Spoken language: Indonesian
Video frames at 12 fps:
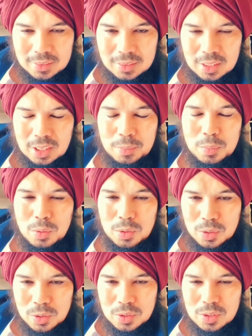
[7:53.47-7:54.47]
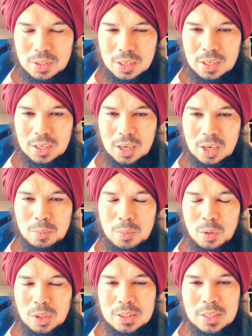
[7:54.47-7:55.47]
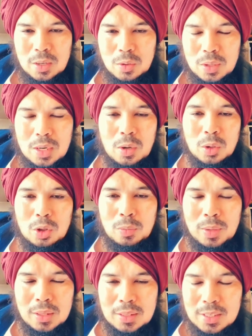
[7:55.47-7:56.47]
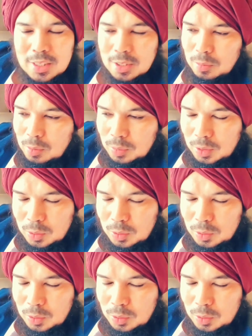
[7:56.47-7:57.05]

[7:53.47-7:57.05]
lebih hebat seperti Deddy Corbuzier, Demian, dan lagi Uya